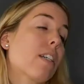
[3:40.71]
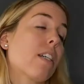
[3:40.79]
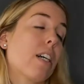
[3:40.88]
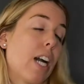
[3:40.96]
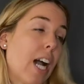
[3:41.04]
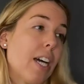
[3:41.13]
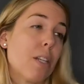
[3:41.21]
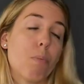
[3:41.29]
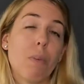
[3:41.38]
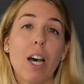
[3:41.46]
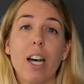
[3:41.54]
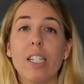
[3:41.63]
gerade
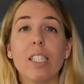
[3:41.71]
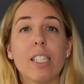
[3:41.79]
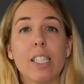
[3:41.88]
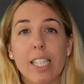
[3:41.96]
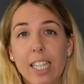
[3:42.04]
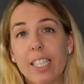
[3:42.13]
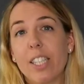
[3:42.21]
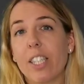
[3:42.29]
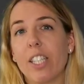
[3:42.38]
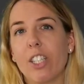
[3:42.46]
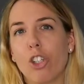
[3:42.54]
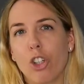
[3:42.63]
mal
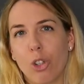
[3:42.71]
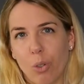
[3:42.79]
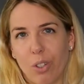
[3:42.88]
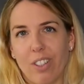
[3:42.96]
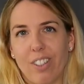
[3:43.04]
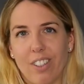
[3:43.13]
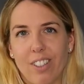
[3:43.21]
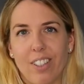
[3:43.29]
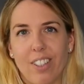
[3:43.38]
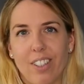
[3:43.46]
16 Stunden.